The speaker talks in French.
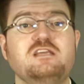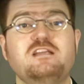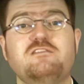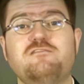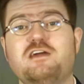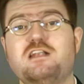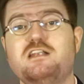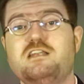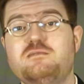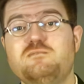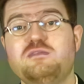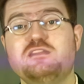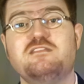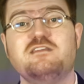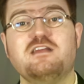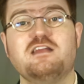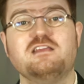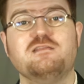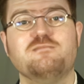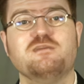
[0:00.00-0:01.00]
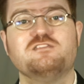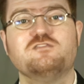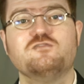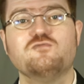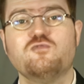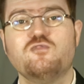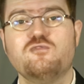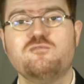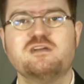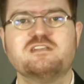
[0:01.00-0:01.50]
il va limiter
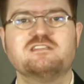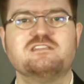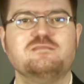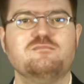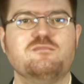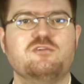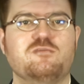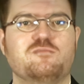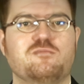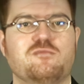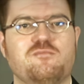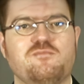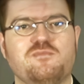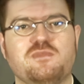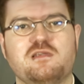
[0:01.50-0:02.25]
l'animation au maximum.